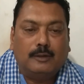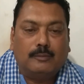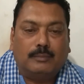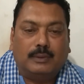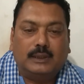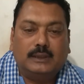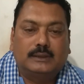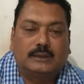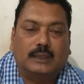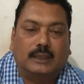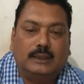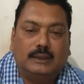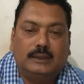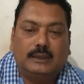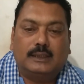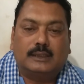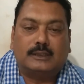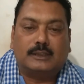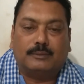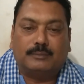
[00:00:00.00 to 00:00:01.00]
बड़ी
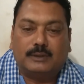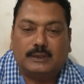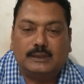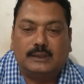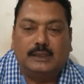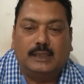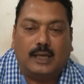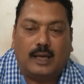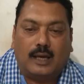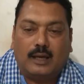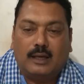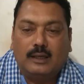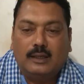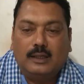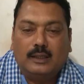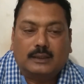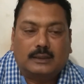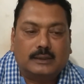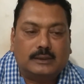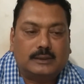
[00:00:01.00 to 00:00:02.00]
जल्दी ये समझ लिया
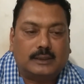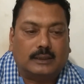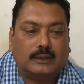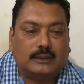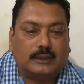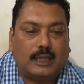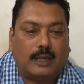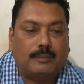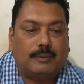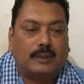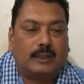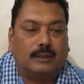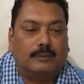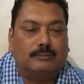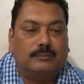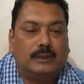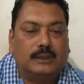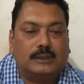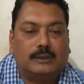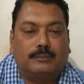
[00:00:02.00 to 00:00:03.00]
कि सत्ता पर
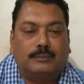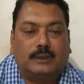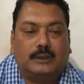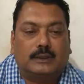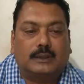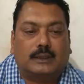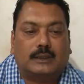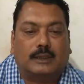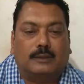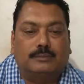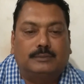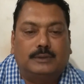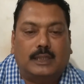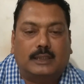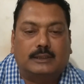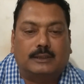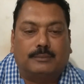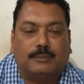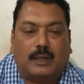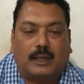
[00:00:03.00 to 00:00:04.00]
लंबे समय तक
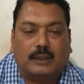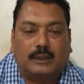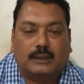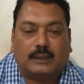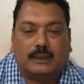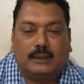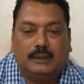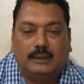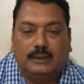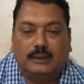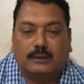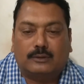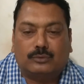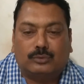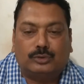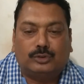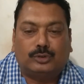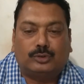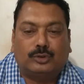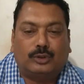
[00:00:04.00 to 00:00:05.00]
कब्जा जमाने के लिए
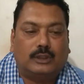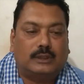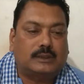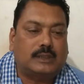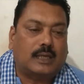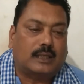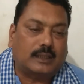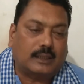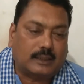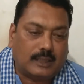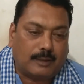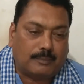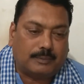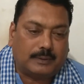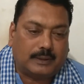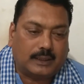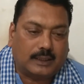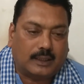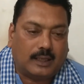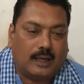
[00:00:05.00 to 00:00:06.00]
कुछ तो ऐसा करना
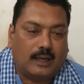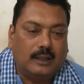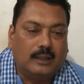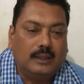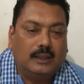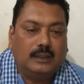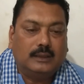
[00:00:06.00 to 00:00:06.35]
पड़ेगा